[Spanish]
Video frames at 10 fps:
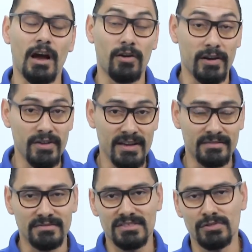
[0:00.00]
Ahora
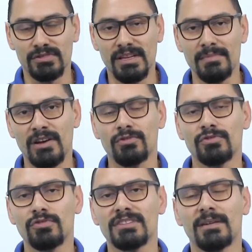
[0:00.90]
bien, si usted me
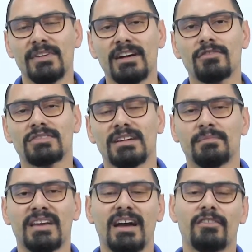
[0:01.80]
consulta, mira
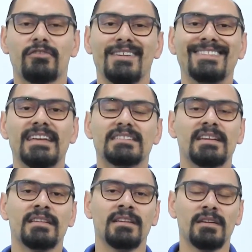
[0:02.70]
Oscar, mi carro es
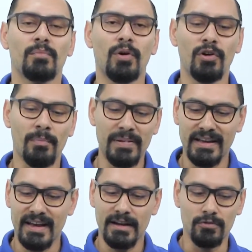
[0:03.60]
diésel,
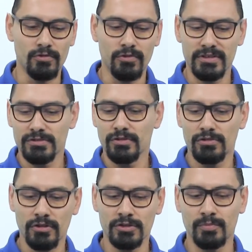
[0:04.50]
aplicar alguno de
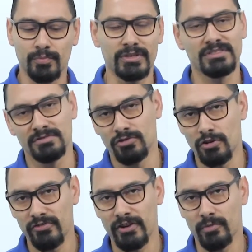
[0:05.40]
estos dos, pues
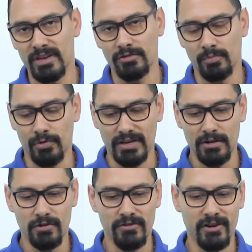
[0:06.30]
no lo recomiendo. ¿Por
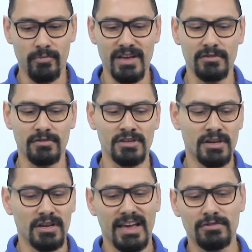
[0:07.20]
qué no lo recomiendo?
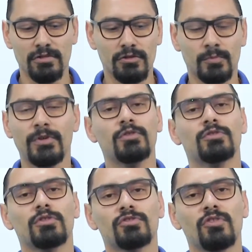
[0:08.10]
Estos dos
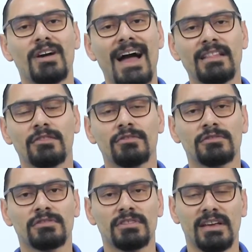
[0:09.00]
productos son
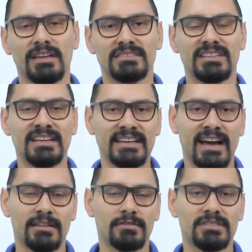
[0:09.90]
altos en
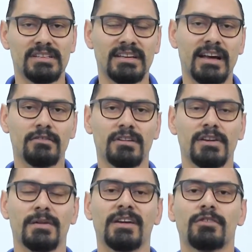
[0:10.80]
silicato. El silicato a
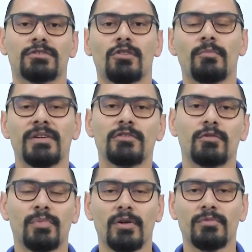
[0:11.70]
nivel microscópico
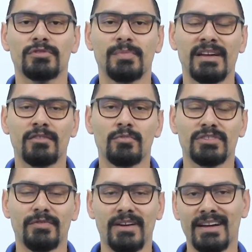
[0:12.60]
lo podemos ver
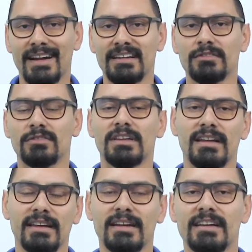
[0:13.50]
como si fueran granitos de
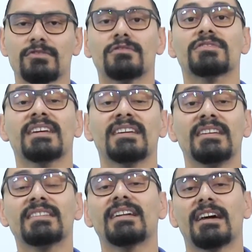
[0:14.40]
arena, que son los que
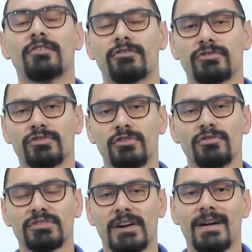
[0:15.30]
quitan la
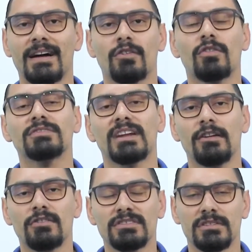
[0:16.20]
corrosión o trabajan
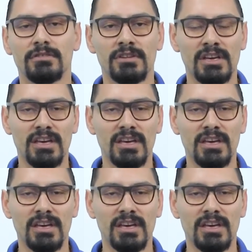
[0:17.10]
contra el óxido.